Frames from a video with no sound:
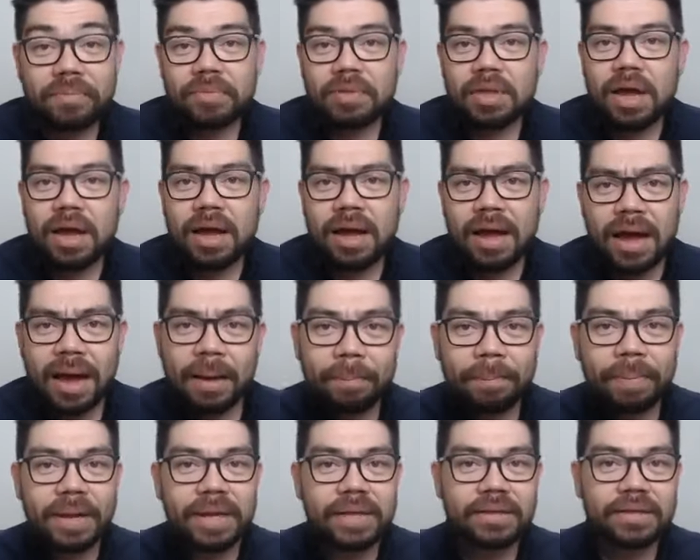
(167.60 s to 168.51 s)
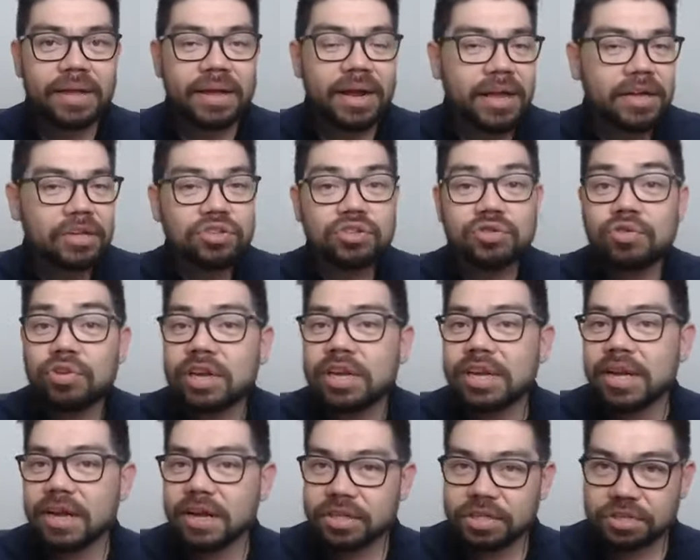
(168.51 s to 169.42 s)
a, a aprender a
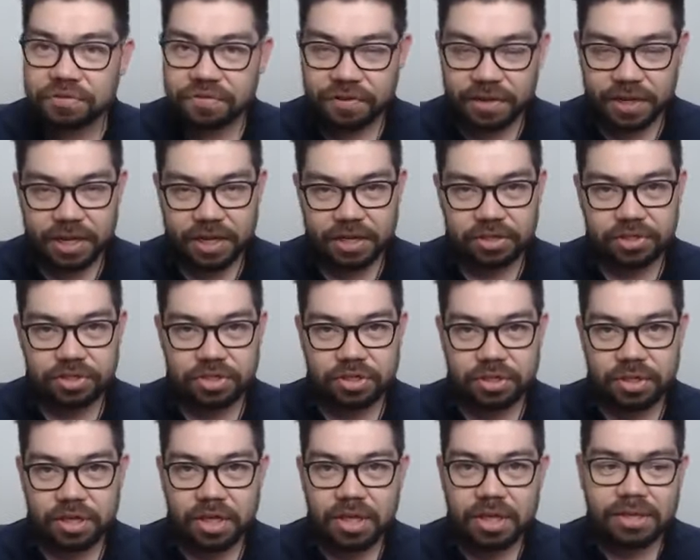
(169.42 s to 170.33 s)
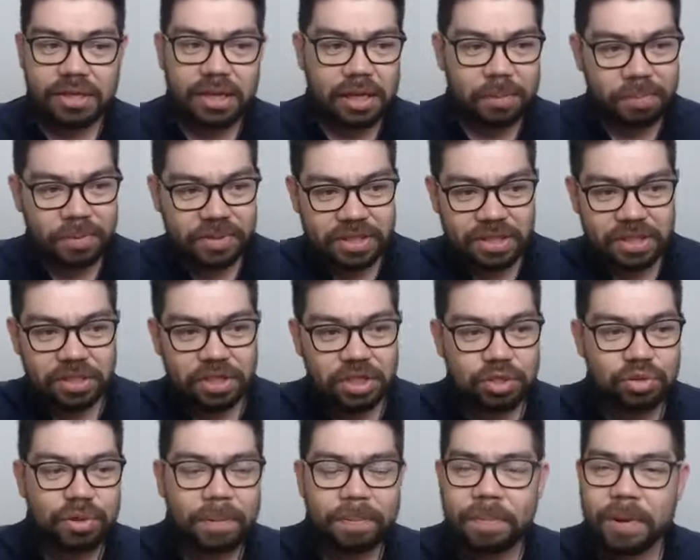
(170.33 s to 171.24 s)
escolher diferente. Tá? Depois você deixa a
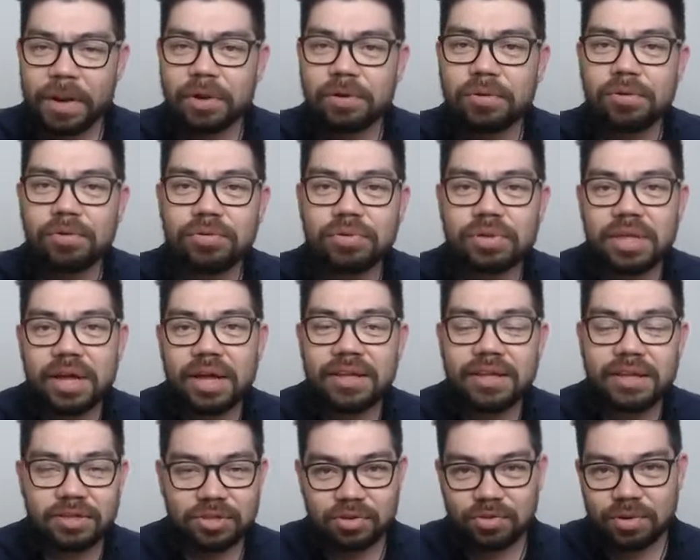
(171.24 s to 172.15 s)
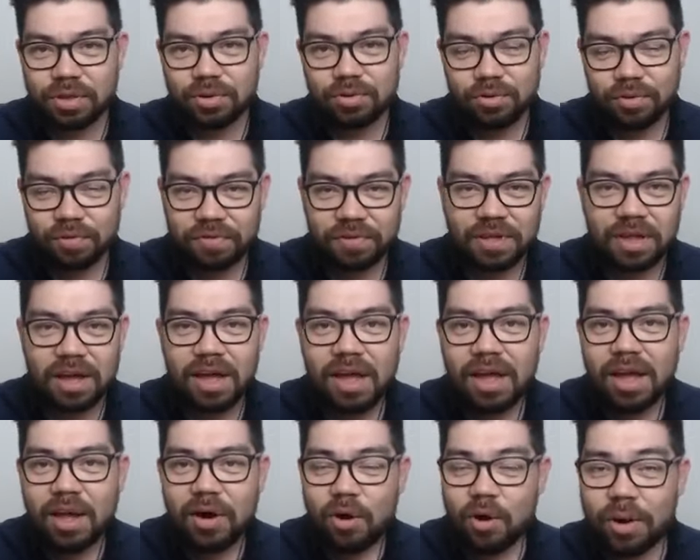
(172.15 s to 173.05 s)
sua pergunta aí, a sua dúvida
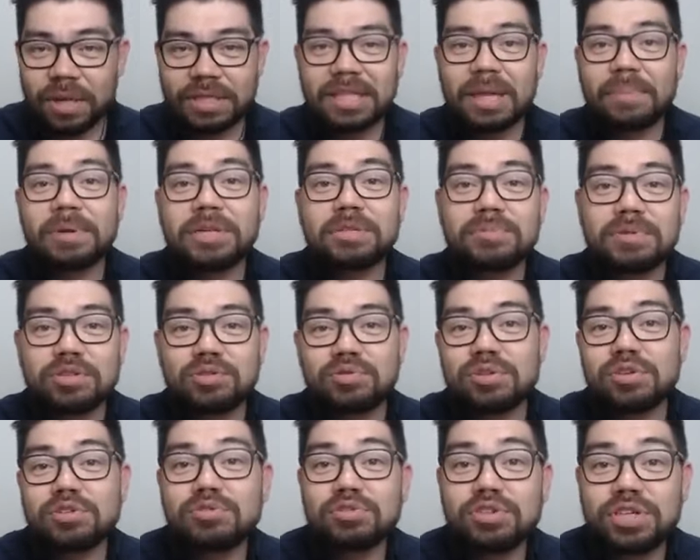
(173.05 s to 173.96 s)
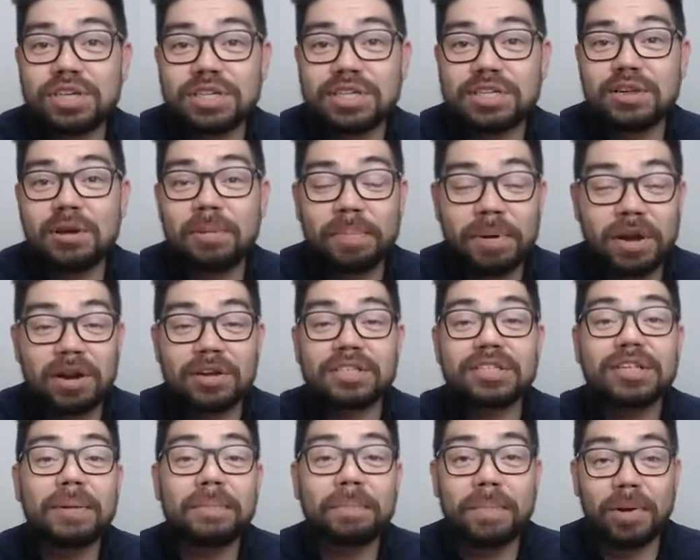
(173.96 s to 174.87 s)
ou até mesmo a sua sugestão para
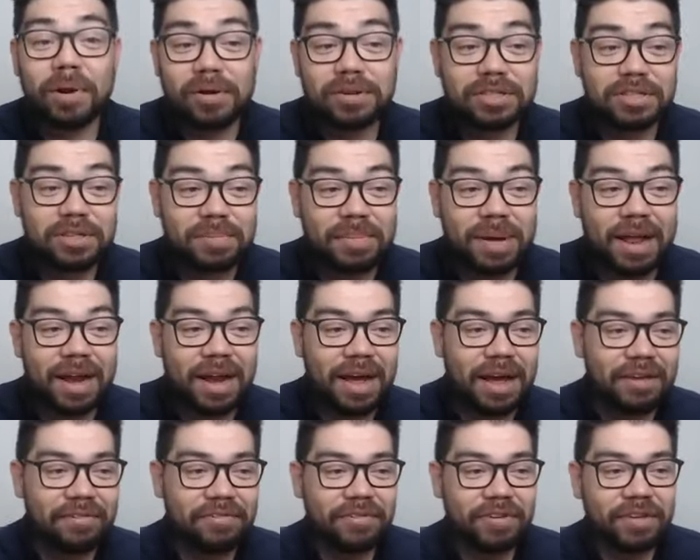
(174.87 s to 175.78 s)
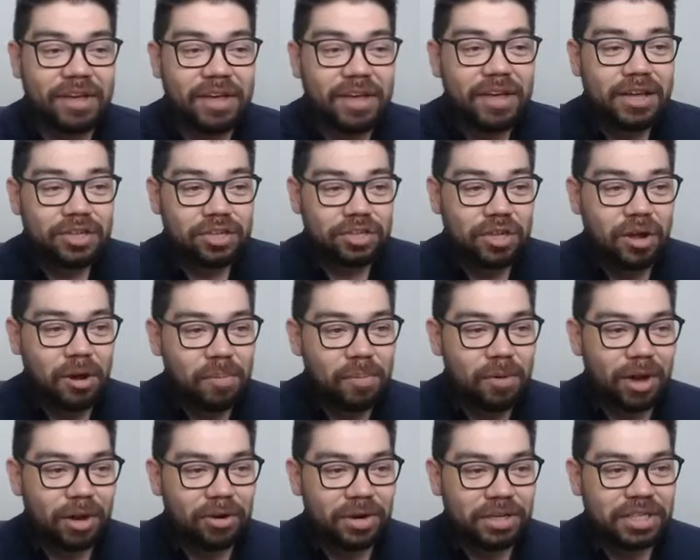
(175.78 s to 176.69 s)
nossa próxima live. Deixa eu dar uma boa
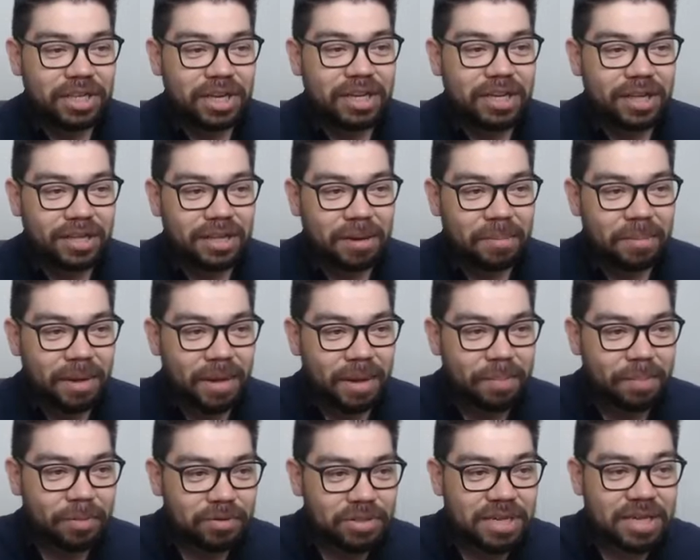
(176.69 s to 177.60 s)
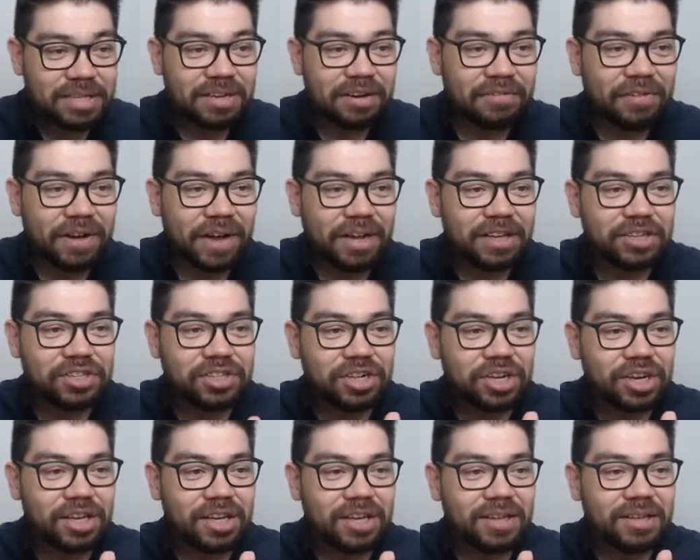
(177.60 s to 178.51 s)
noite aqui também para o César
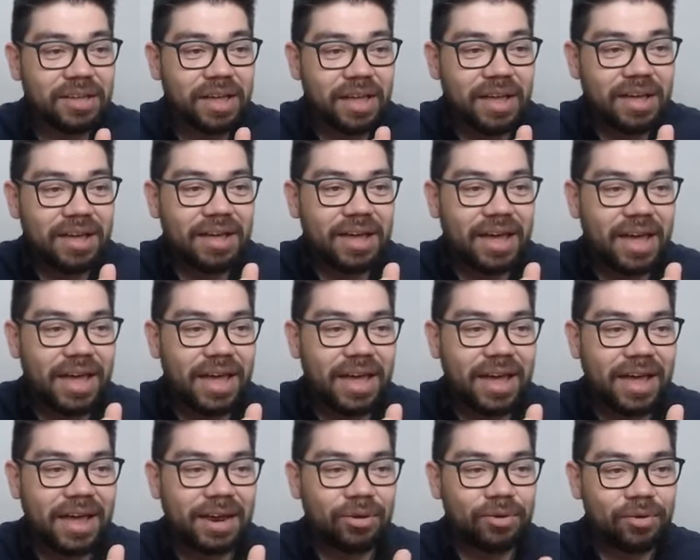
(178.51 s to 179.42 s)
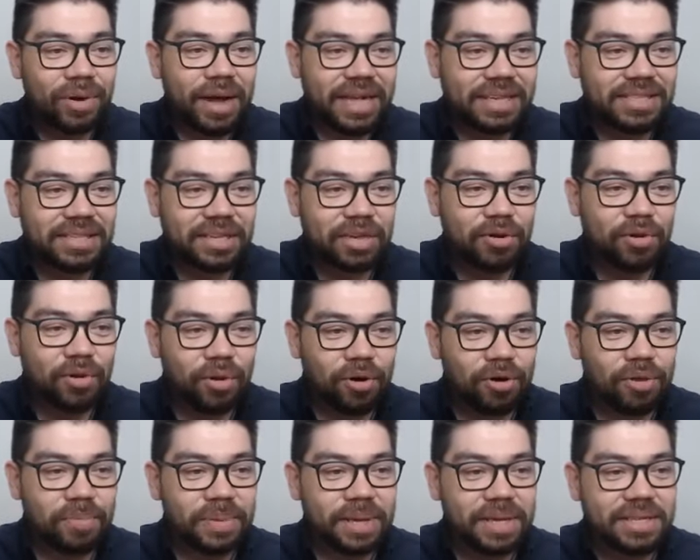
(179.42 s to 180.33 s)
Valentim, é, Luese
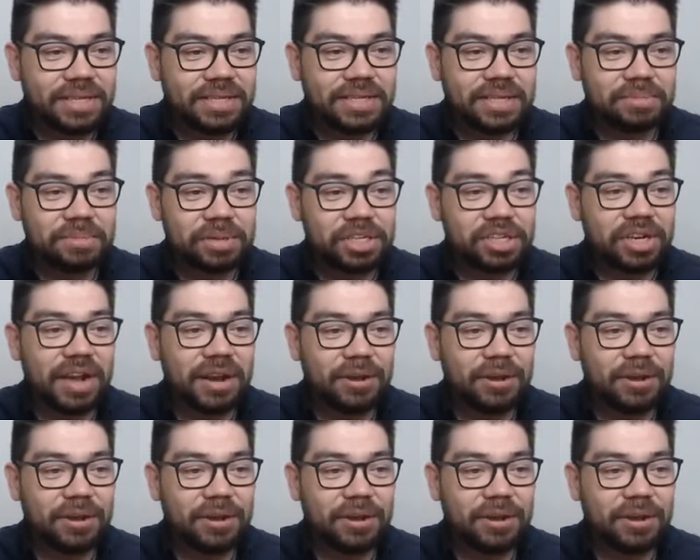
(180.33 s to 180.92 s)
Gomes, Michele